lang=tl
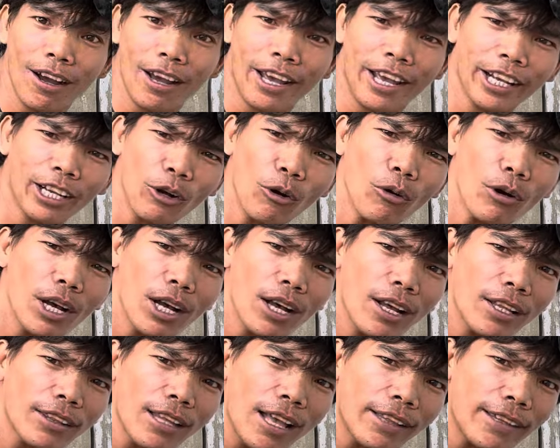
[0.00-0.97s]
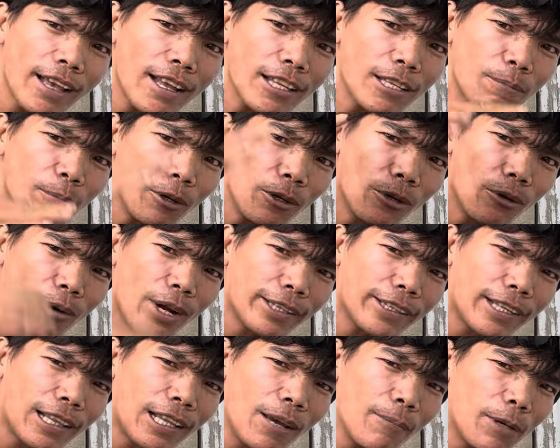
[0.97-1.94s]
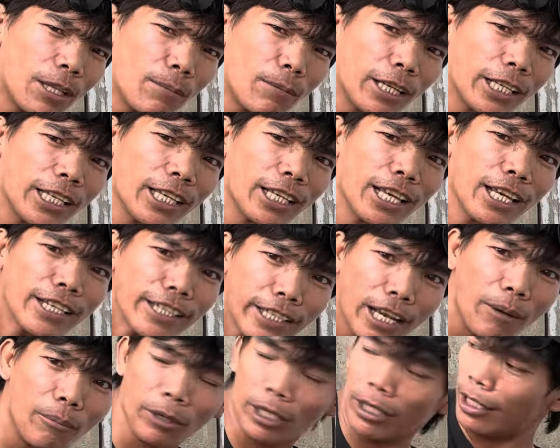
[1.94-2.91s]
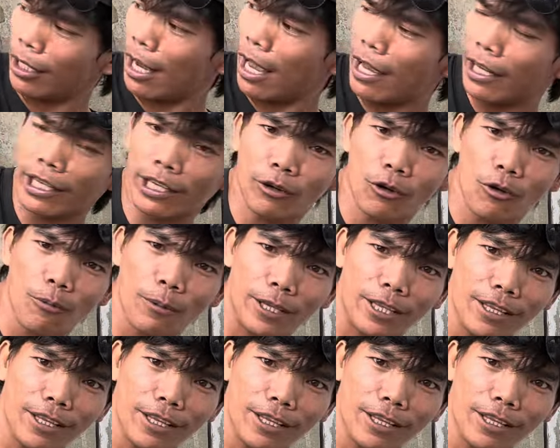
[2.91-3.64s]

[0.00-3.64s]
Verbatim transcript: Eh kung uh, tataas po yung water level, magiging siyam, eh hindi kayang higupin